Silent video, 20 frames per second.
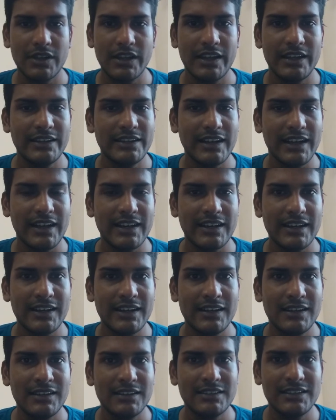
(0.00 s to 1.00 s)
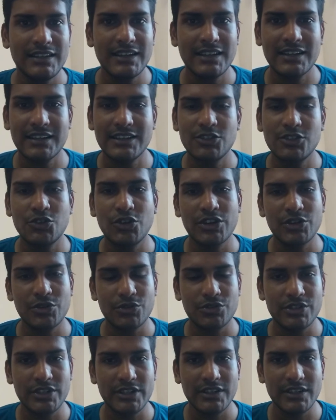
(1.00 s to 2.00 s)
এই টাকাটা দেওয়া কিন্তু অনেক
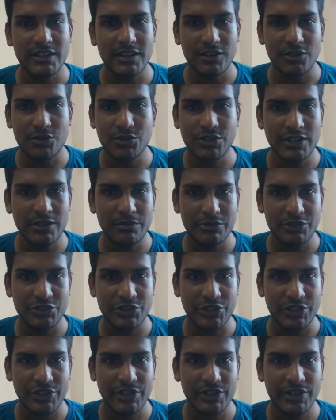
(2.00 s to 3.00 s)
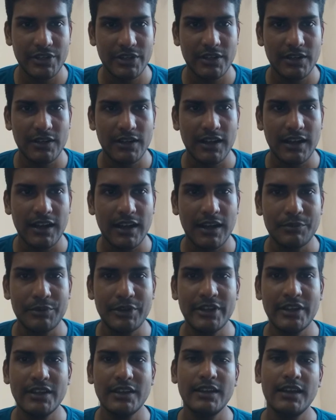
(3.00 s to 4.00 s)
কঠিন কঠিন বিষয়
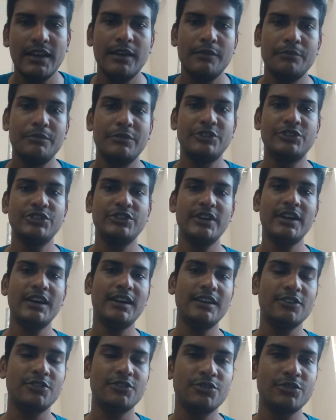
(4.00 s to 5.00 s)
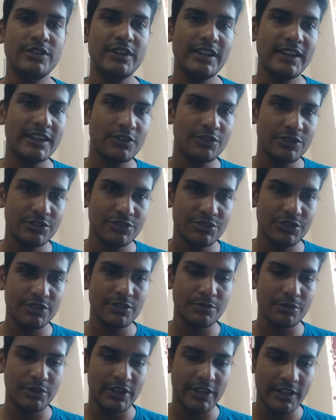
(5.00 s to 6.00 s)
আমি বিষয়টা আর একটু ক্লিয়ার করে
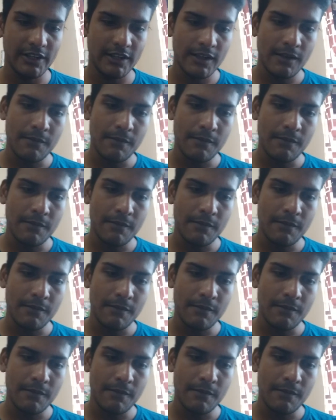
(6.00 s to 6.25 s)
যদি বলি